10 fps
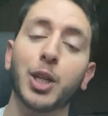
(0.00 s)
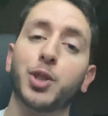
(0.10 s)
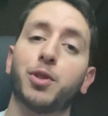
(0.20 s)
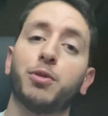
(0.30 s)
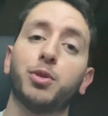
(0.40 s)

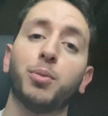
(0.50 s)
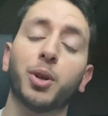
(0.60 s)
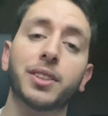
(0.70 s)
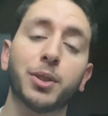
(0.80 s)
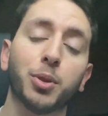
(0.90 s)
je vais vous
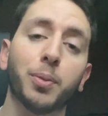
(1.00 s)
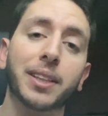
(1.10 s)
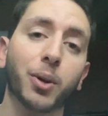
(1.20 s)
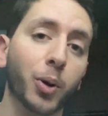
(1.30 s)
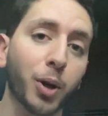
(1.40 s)
demander de
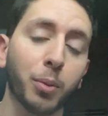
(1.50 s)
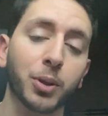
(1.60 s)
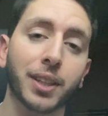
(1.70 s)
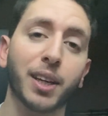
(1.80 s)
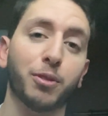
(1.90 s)
mettre en
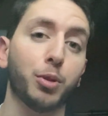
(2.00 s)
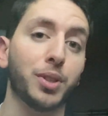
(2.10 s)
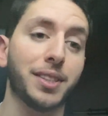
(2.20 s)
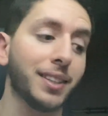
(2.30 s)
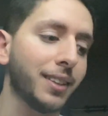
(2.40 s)
commentaire vos
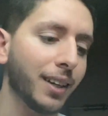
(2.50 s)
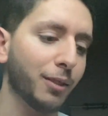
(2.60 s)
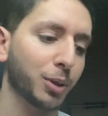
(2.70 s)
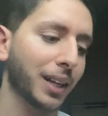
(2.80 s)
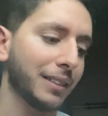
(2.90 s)
idées,
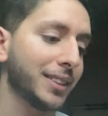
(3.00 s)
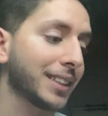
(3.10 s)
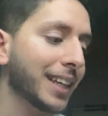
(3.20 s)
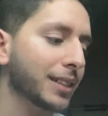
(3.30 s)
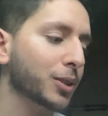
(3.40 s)
à votre avis,
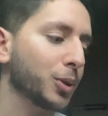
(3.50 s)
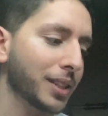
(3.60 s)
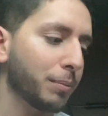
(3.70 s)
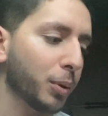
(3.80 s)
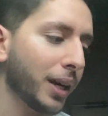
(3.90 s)
qu'est-ce que
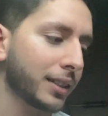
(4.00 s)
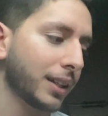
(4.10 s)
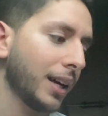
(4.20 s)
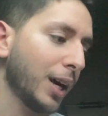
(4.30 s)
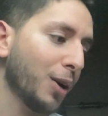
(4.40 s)
ça peut être,